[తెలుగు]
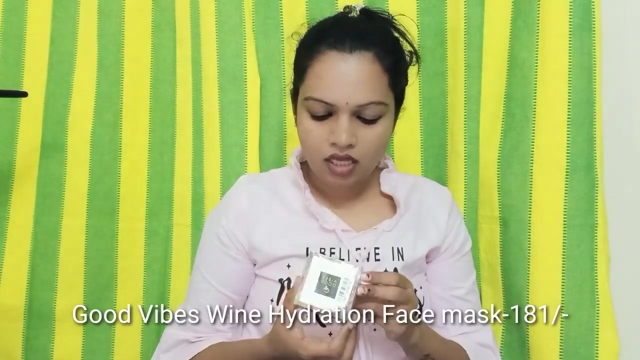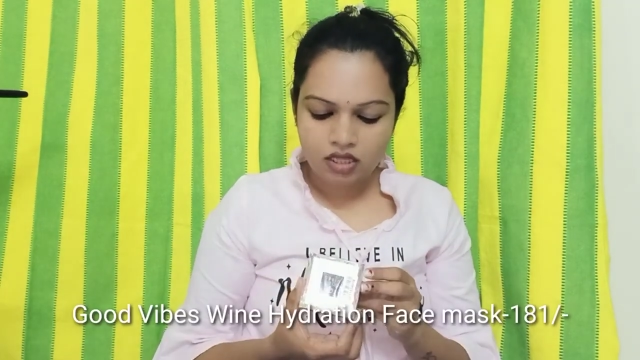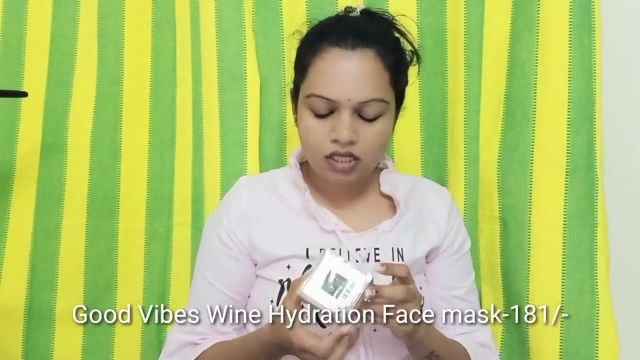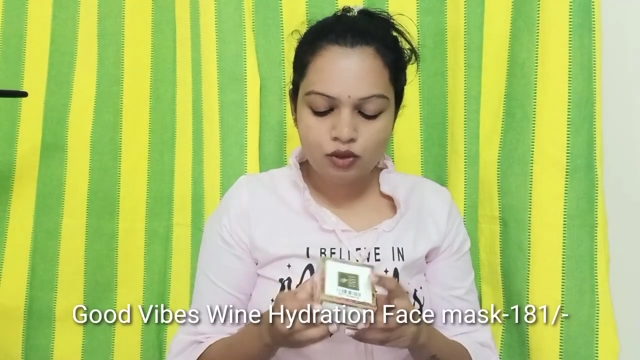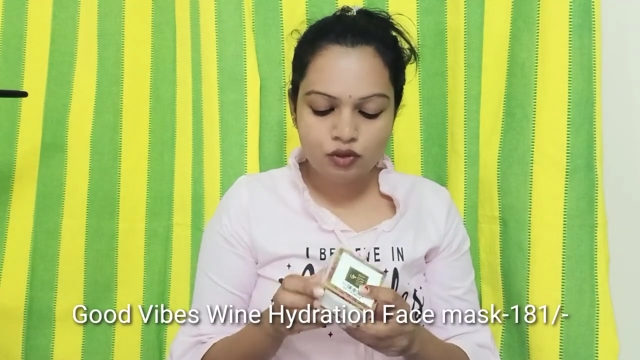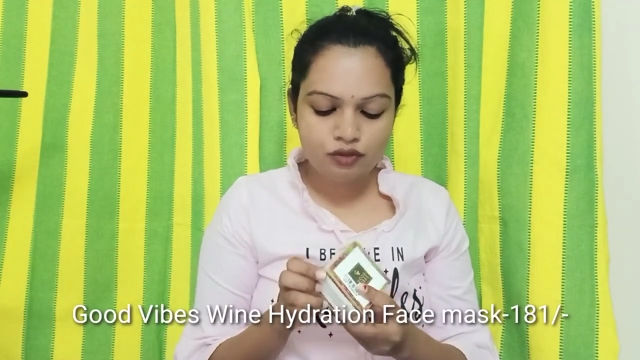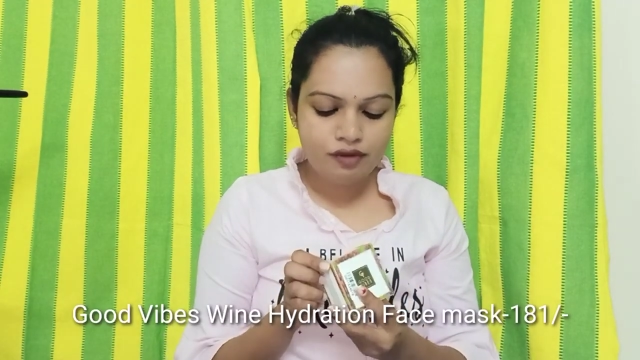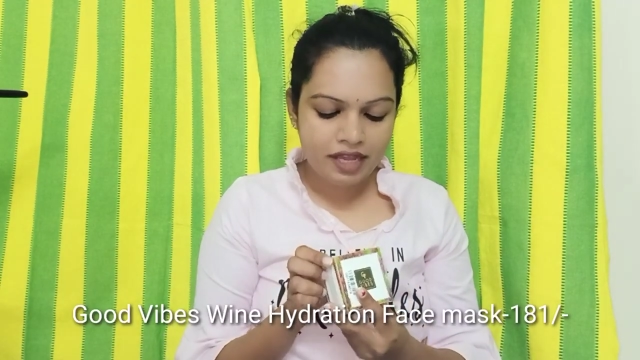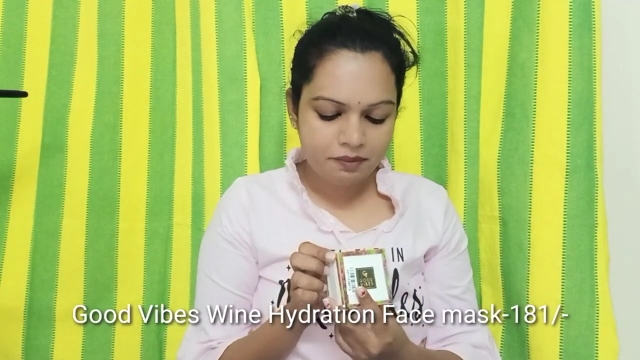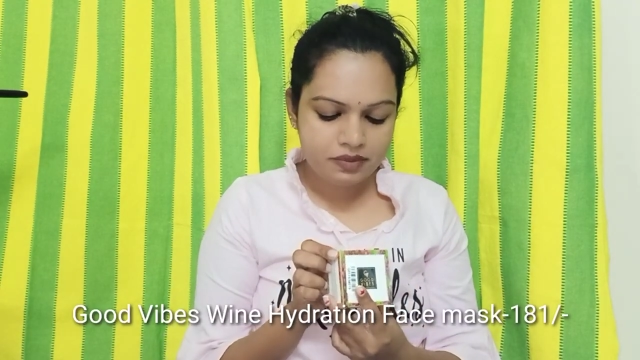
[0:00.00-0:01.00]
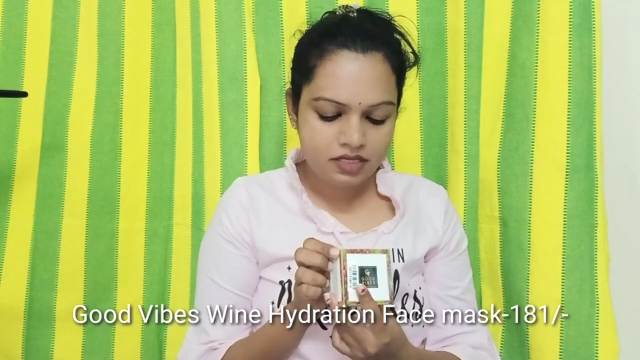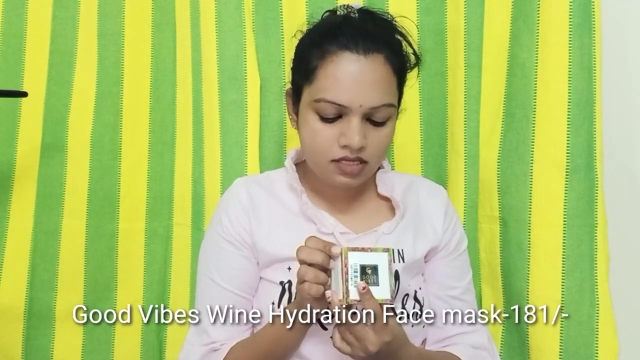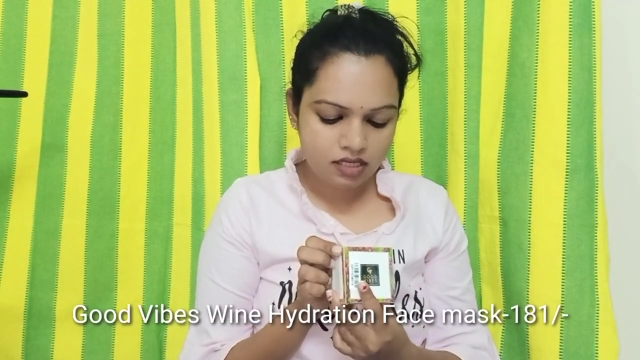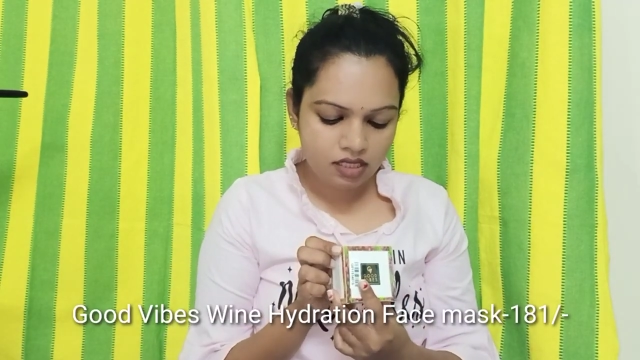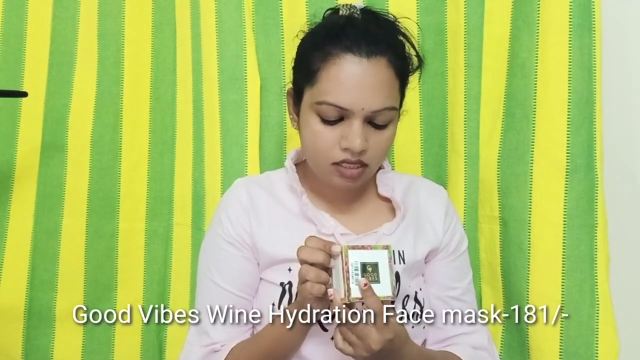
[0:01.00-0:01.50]
ఇది గుడ్ వైబ్స్
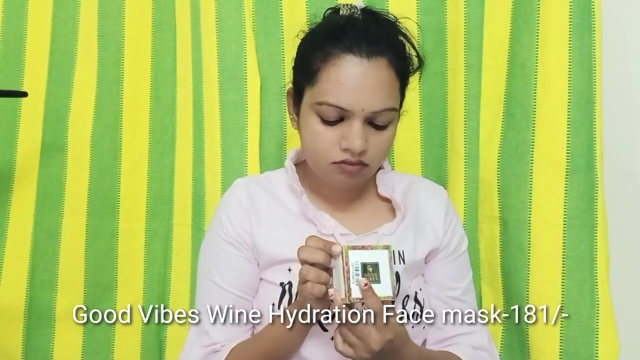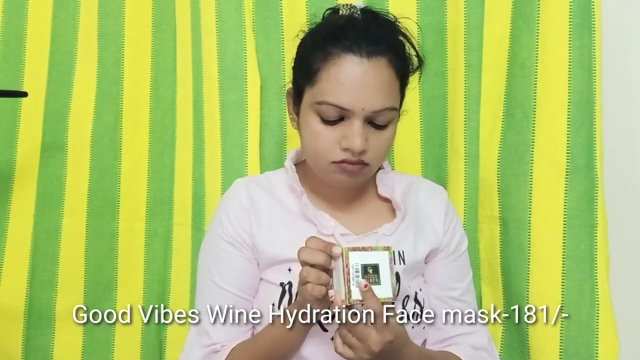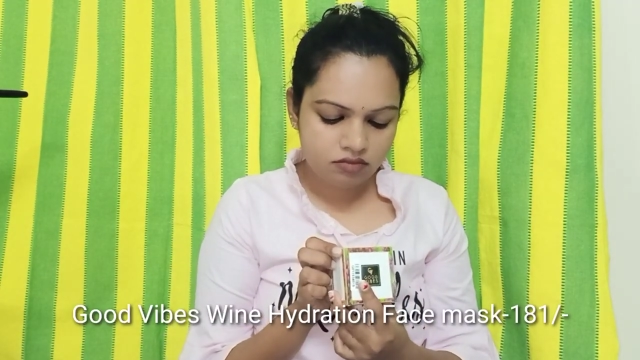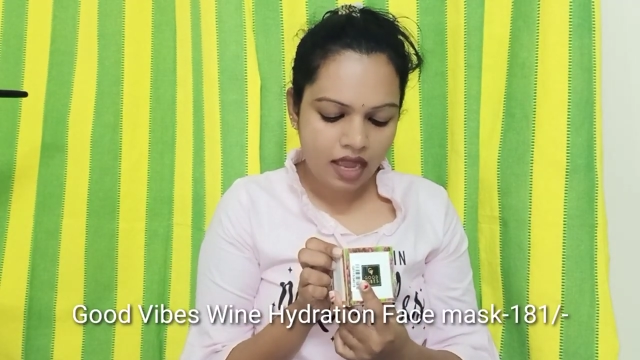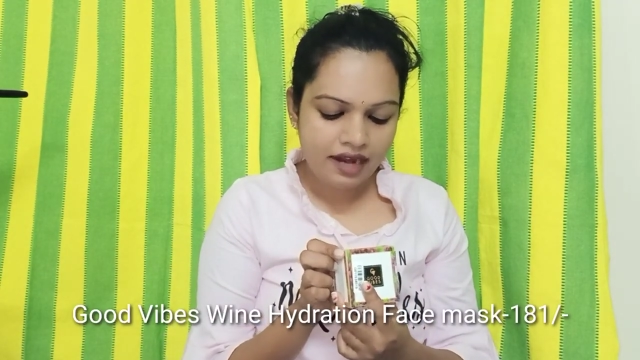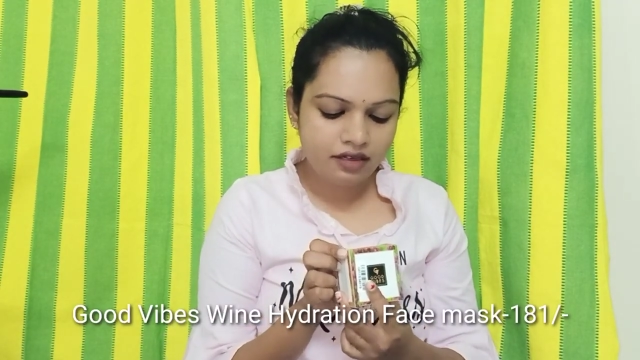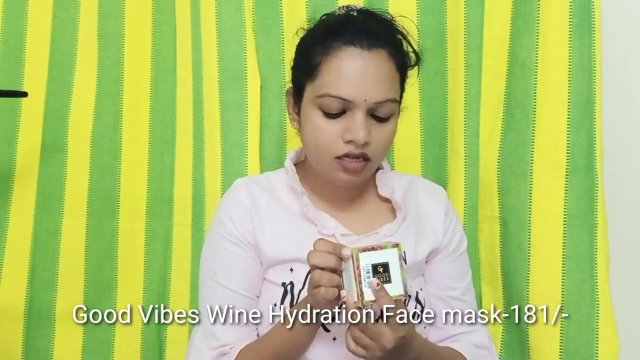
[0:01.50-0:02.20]
హై